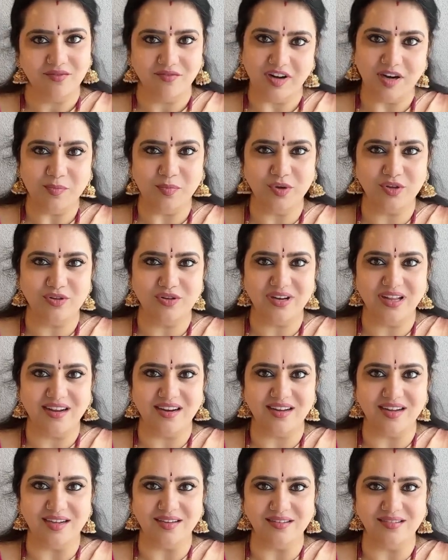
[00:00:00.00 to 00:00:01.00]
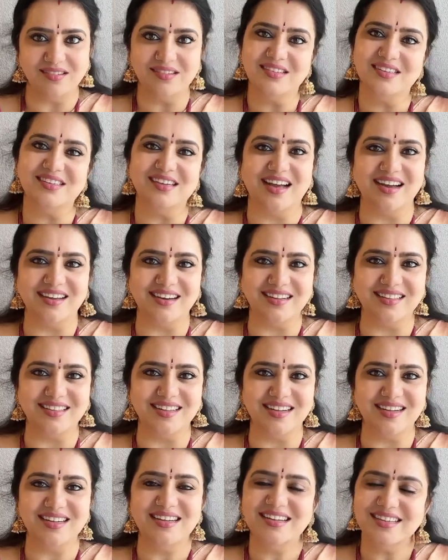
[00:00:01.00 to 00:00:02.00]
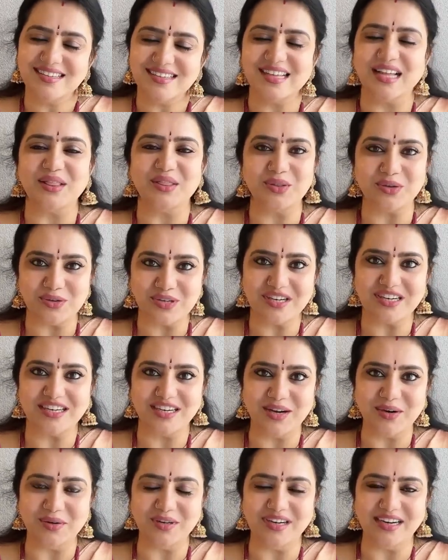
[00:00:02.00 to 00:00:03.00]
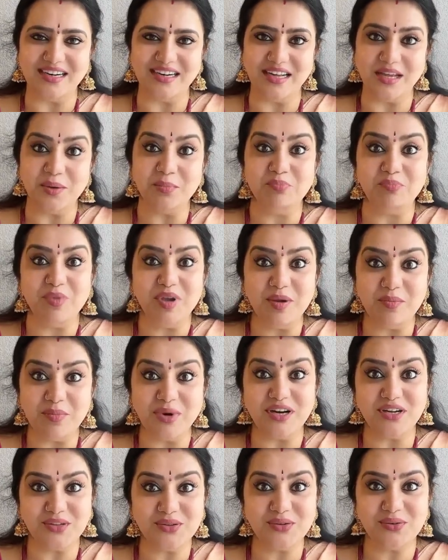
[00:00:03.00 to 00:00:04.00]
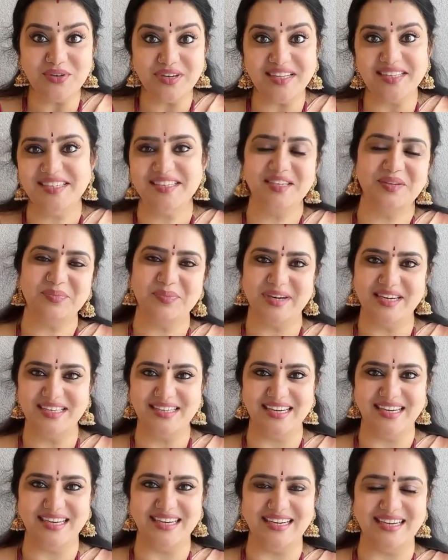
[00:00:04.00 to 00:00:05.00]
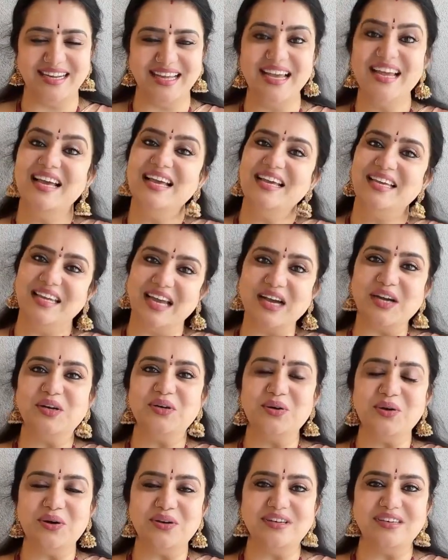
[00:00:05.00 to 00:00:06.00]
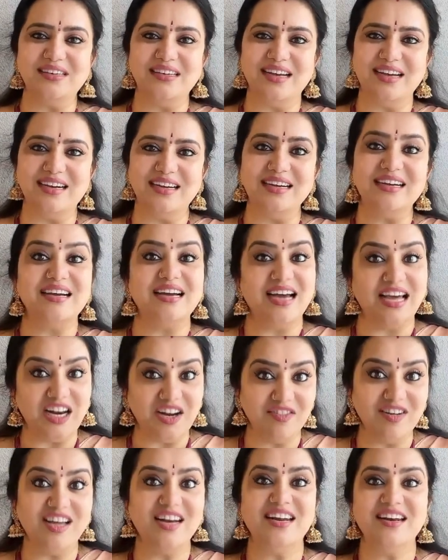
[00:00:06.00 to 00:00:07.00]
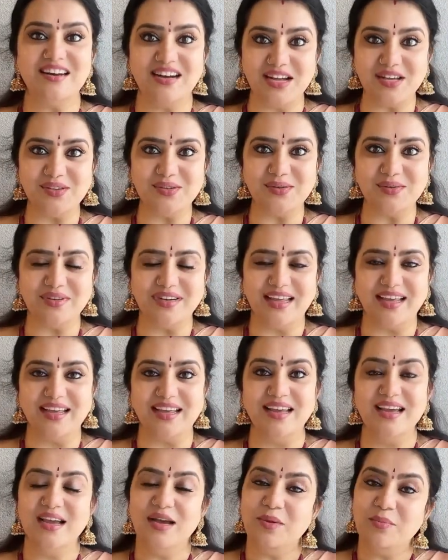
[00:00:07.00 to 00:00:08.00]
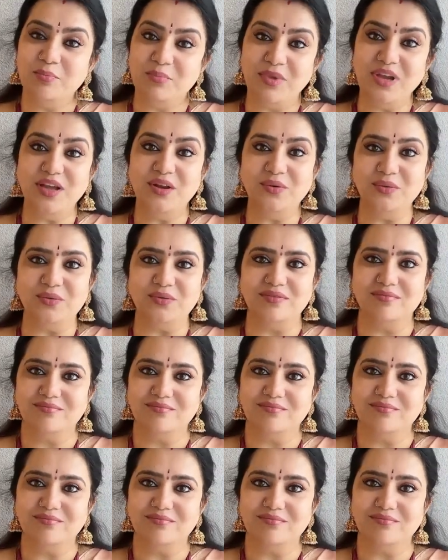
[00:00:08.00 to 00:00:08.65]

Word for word: వెళ్ళిపోతున్నారా జాగ్రత్త సంతోషంగా ఉండండి మీ మనసుకు నచ్చిన పని చేయండి ఎక్కడో అక్కడ కలవాలని రాసుంటే మీరు